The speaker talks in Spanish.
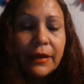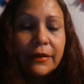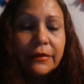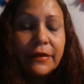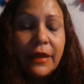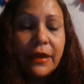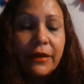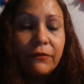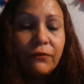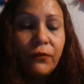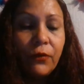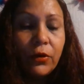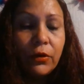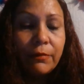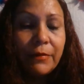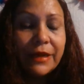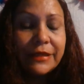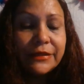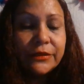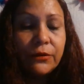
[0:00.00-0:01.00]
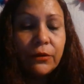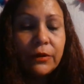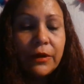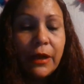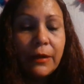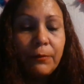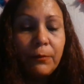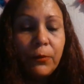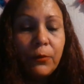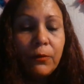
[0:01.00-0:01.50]
de información
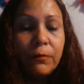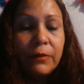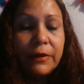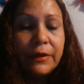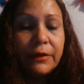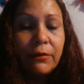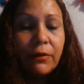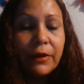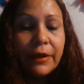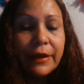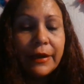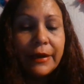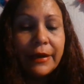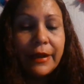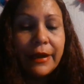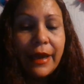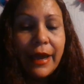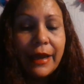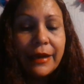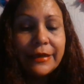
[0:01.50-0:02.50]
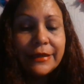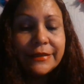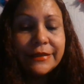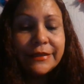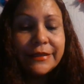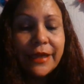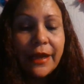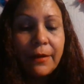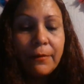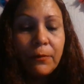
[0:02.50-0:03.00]
al público en general
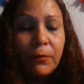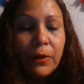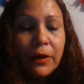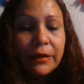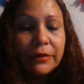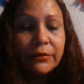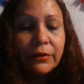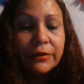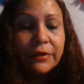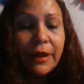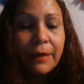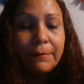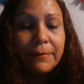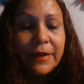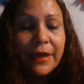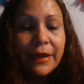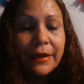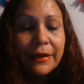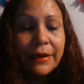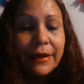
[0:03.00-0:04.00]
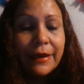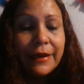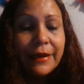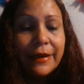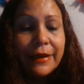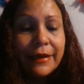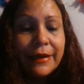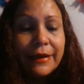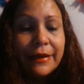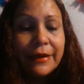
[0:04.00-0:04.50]
se han vuelto también
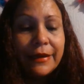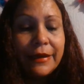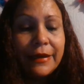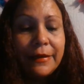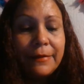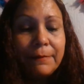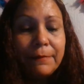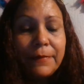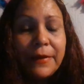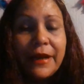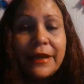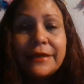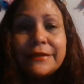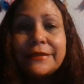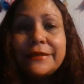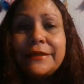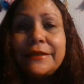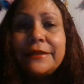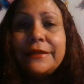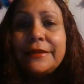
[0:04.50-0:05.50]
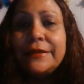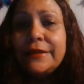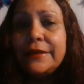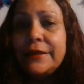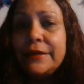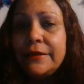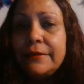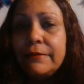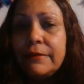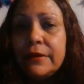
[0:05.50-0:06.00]

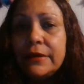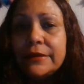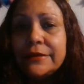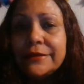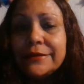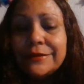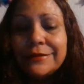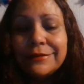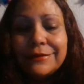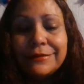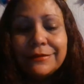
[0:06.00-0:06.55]
imprescindibles.